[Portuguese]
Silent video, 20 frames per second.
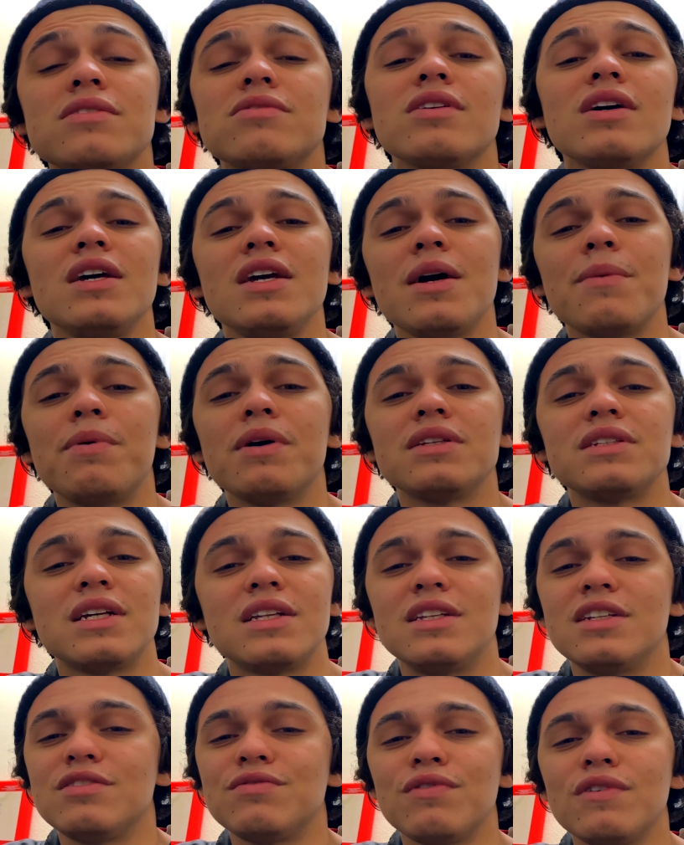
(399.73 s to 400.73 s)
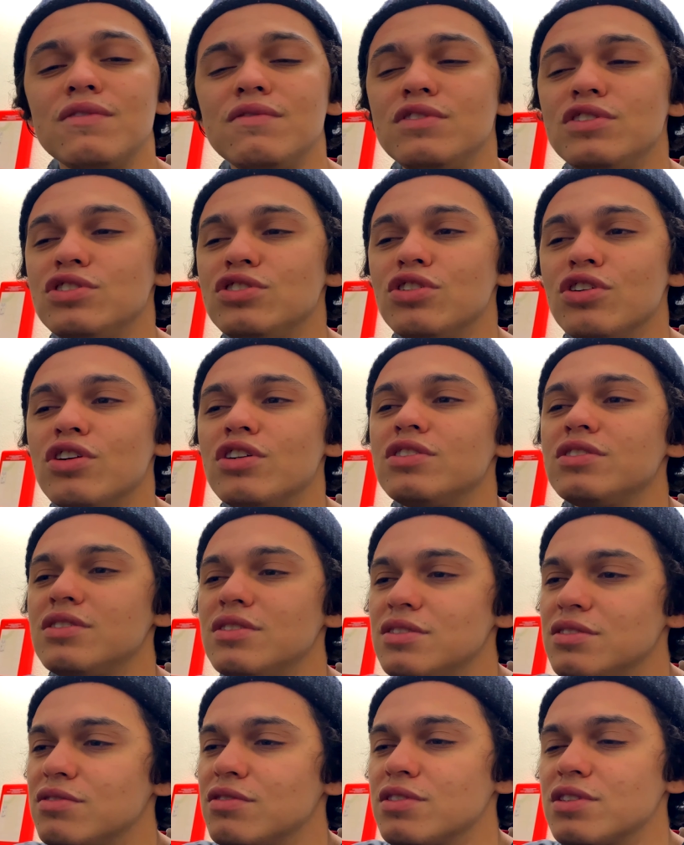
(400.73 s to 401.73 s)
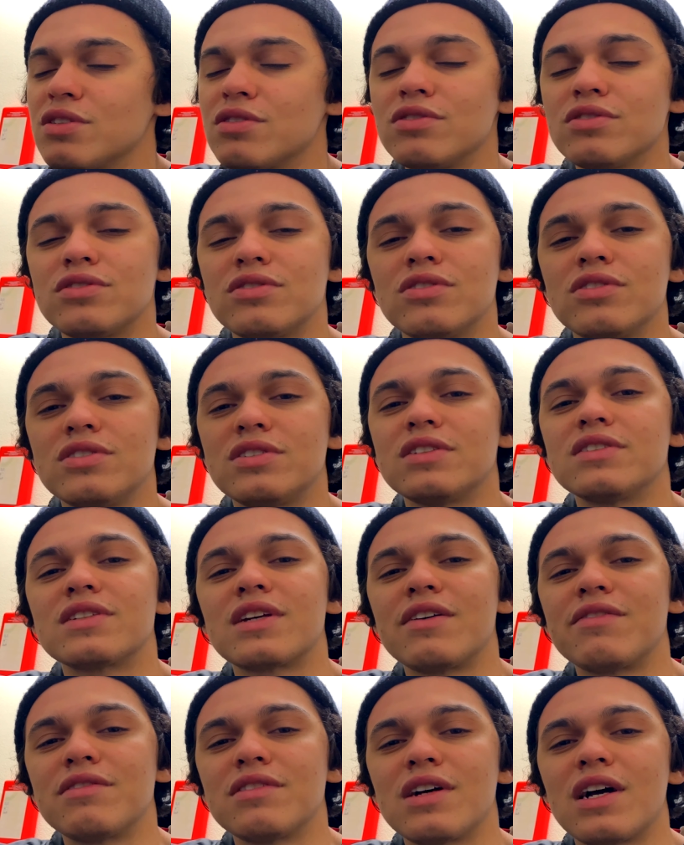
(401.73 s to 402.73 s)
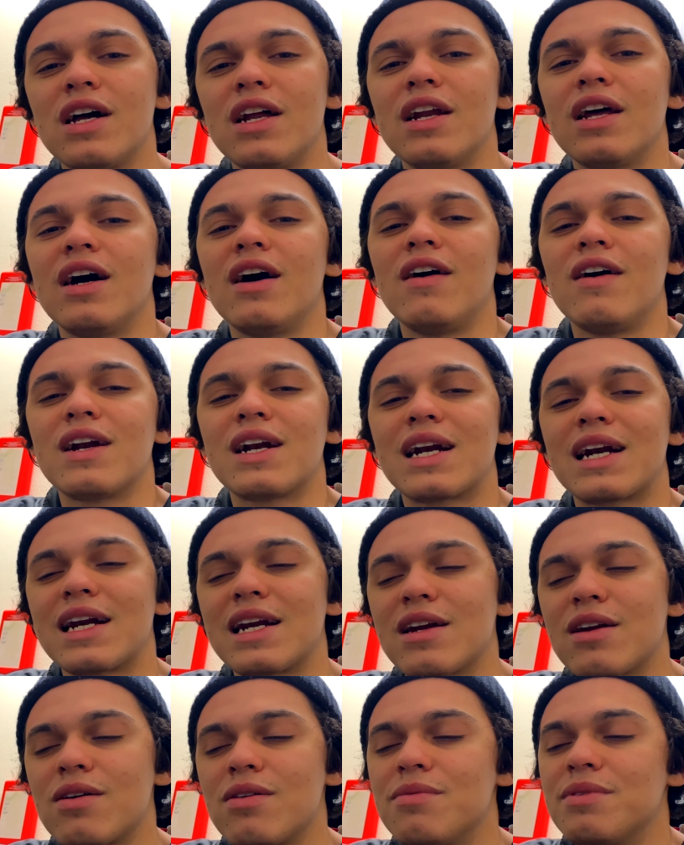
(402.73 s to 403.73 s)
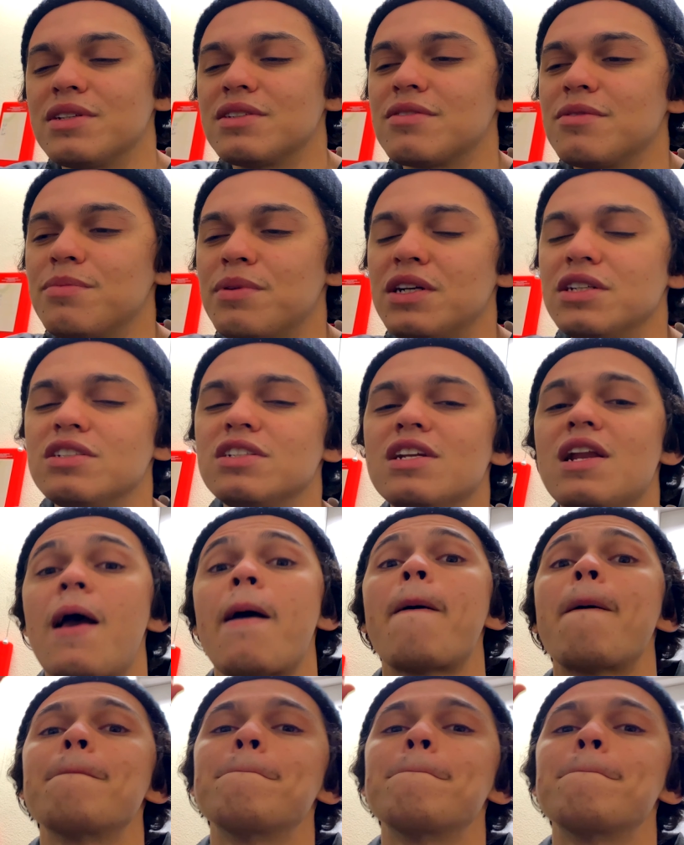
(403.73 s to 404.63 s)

É isso aí, rapaziada. Esse foi o vídeo de hoje. Se você gostou, se inscreve no canal comenta, compartilha.